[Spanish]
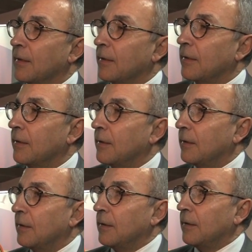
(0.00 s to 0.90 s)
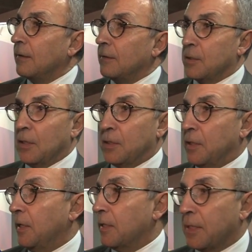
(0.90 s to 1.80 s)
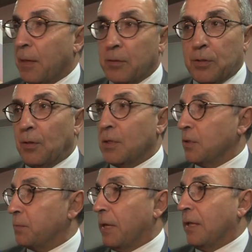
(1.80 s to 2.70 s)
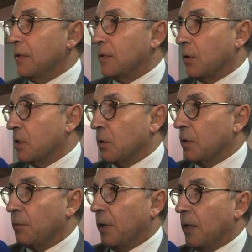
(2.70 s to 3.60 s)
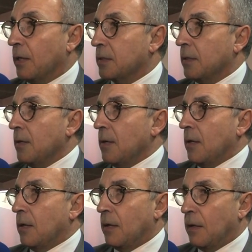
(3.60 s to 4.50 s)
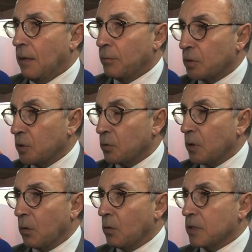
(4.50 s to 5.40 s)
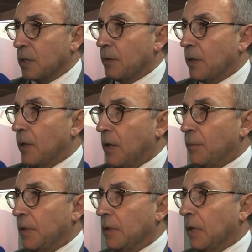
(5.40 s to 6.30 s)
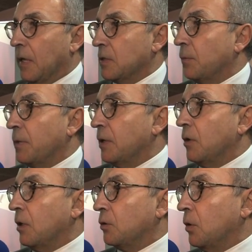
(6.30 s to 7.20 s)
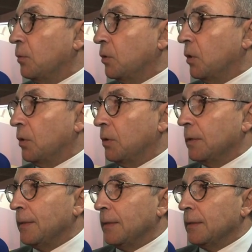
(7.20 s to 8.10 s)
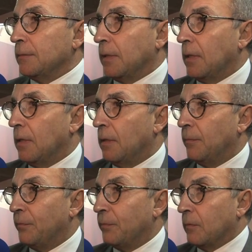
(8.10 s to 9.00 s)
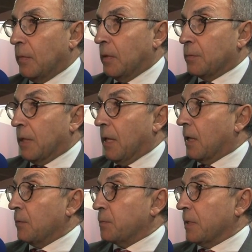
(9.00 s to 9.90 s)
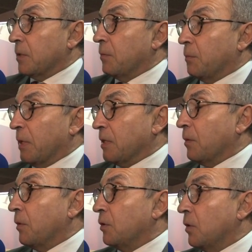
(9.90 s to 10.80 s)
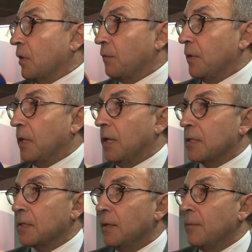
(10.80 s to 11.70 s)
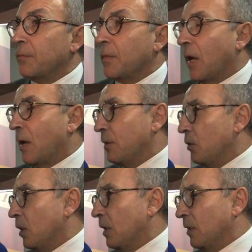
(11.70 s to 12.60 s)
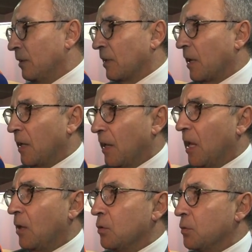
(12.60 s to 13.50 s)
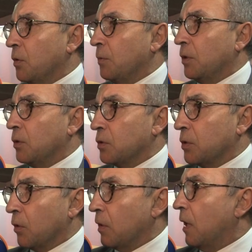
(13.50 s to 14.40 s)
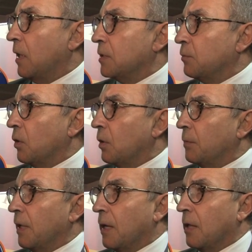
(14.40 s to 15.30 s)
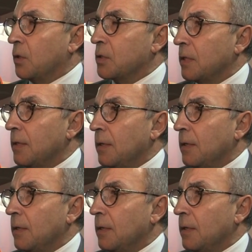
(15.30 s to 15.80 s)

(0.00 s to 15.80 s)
unas Olimpiadas. Sí, sí, estamos con eso, España necesita unas Olimpiadas. Eh, hemos hecho una encuesta verdaderamente que ha sorprendido a todo el mundo, ¿no? Mm, es verdad que hemos pasado, pasado momentos difíciles, ha habido en general unos movimientos sociales muy complicados